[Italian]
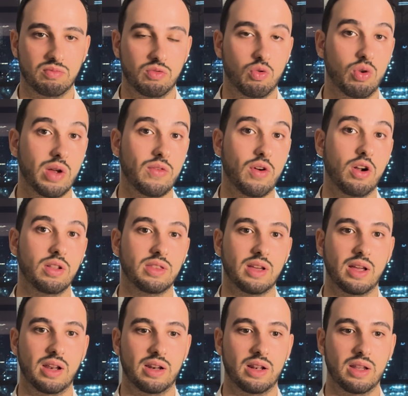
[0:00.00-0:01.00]
una
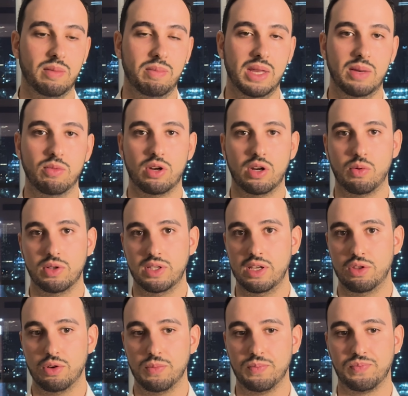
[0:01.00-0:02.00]
volta il minimo
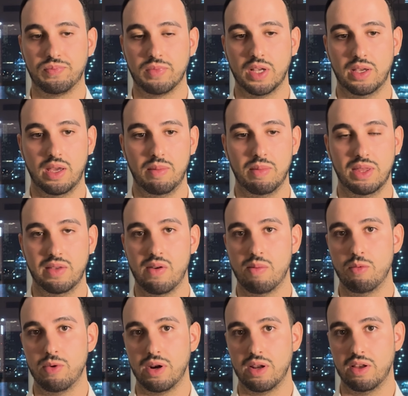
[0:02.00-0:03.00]
requisito che
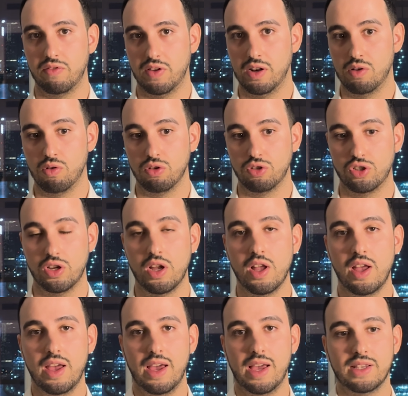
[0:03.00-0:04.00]
mettevamo per fare il coach
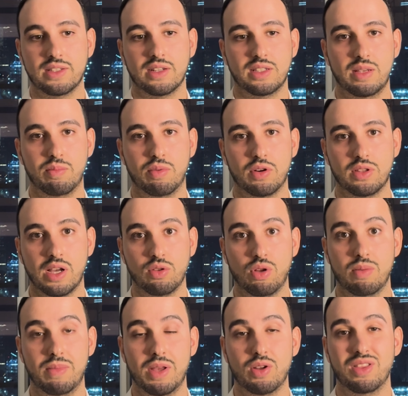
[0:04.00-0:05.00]
è essersi portato
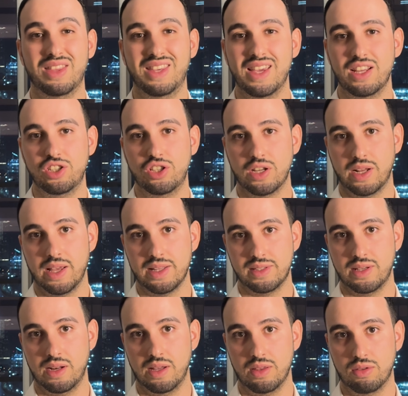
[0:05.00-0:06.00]
almeno 10
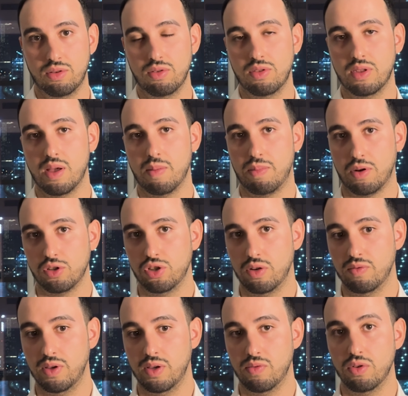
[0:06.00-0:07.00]
ragazzi a letto da approccio
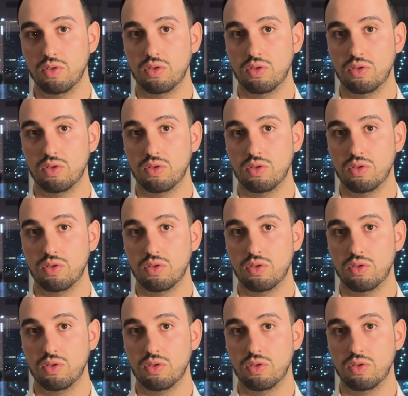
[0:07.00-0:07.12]
al vivo,